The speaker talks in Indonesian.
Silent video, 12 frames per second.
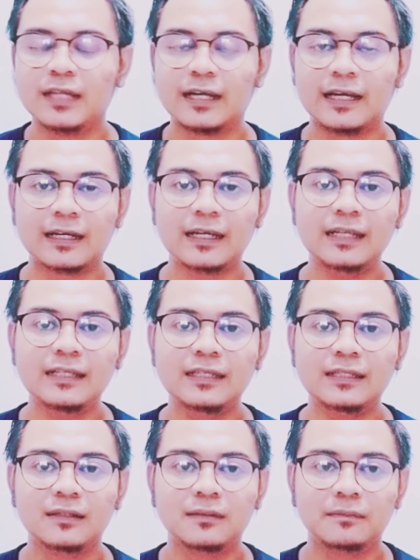
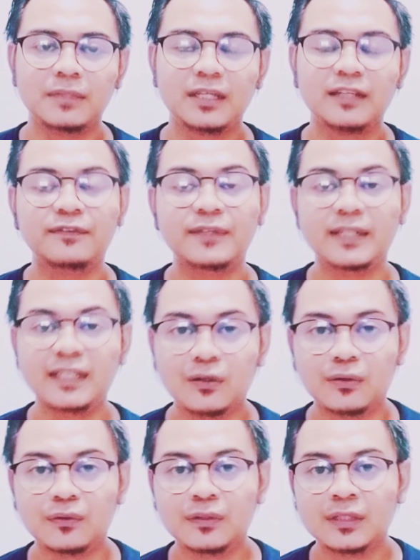Jangankan bikin
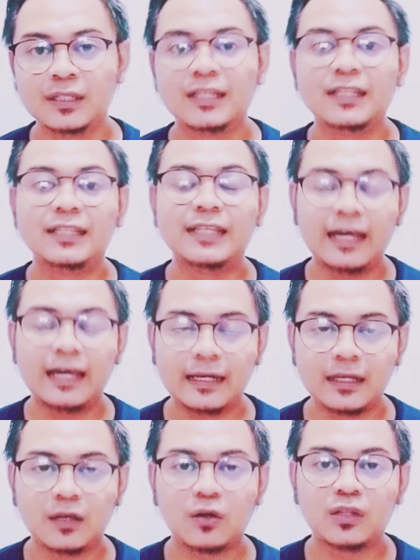video,
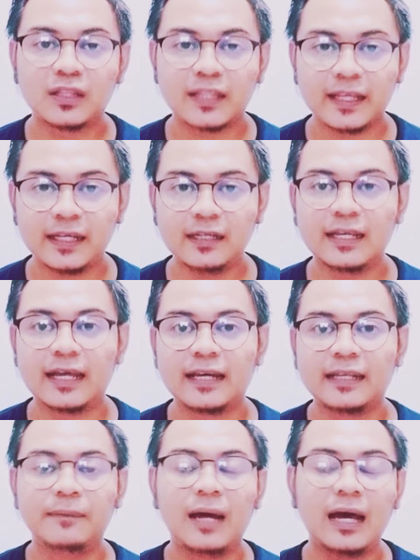nyari konten,
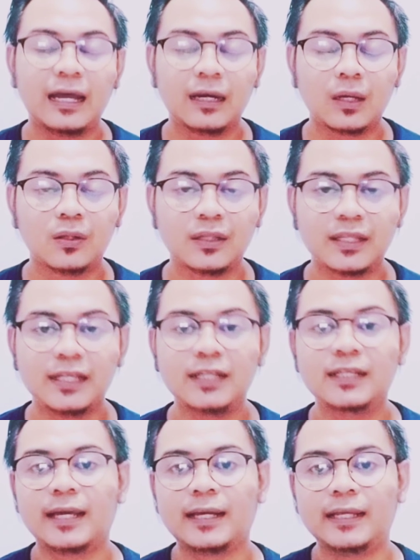nyari bahan
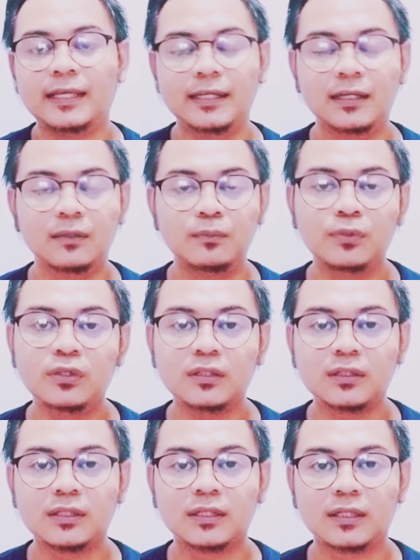konten, nyari ide
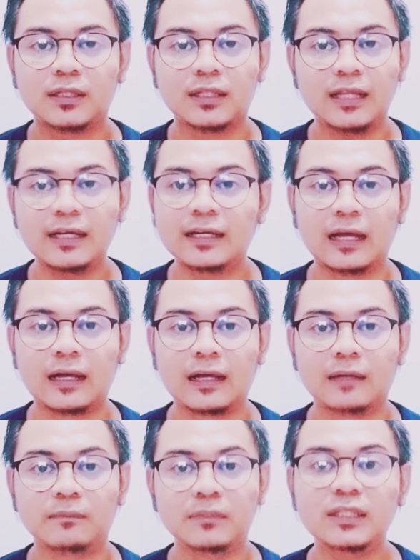pun kita
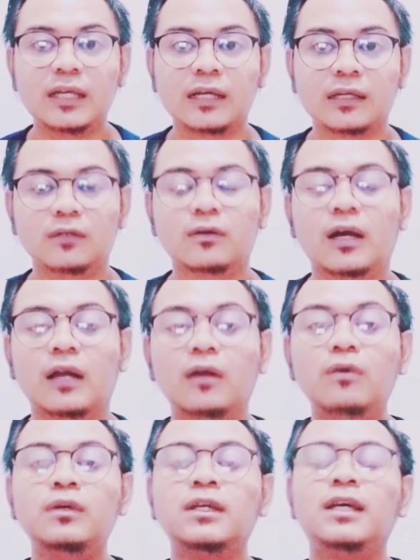nggak akan bisa gitu
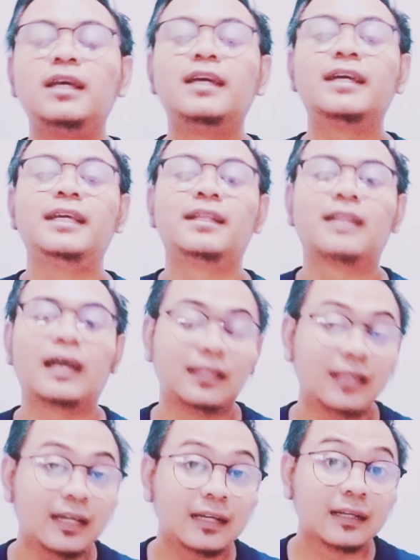kalau
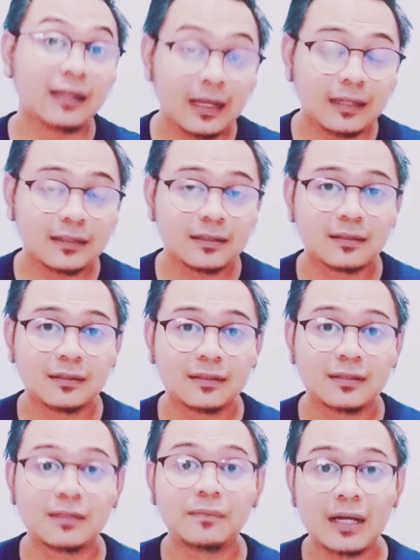kitanya nggak
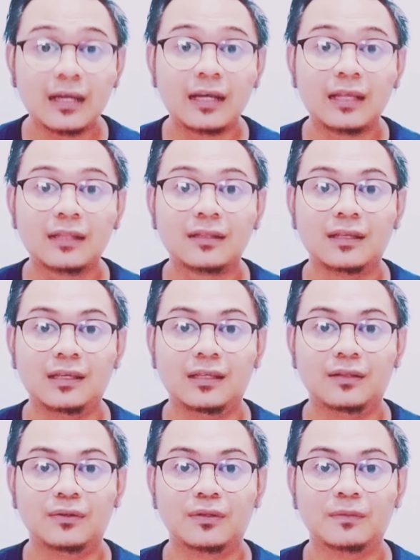semangat
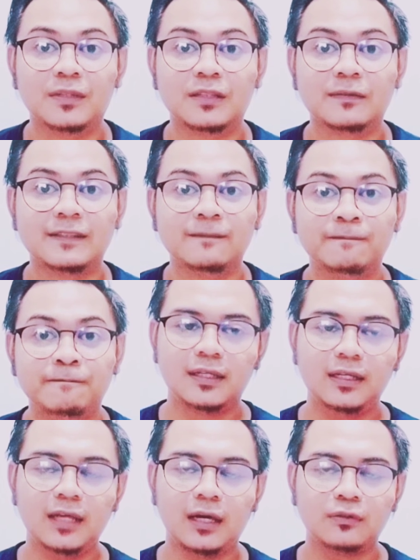gitu teman-teman.
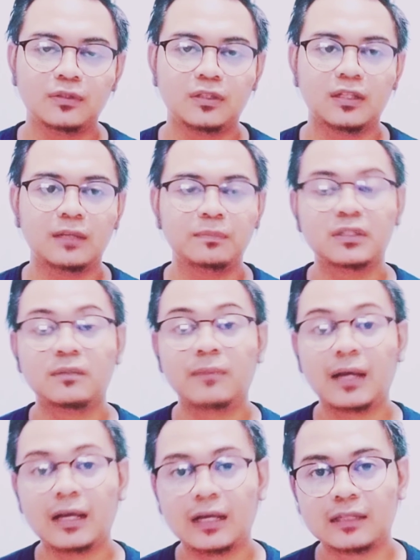Jadi harus tetap
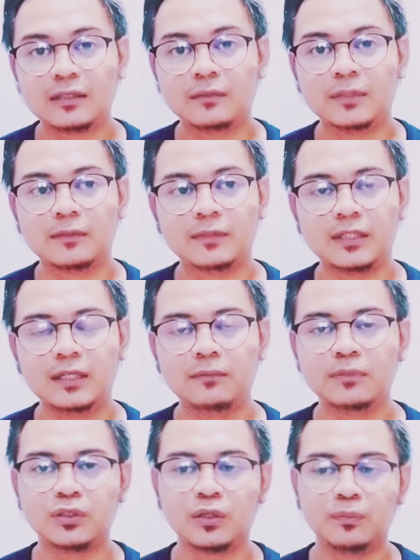semangat teman-teman
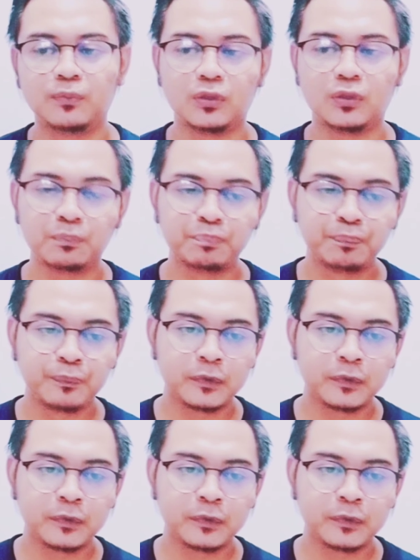ya meskipun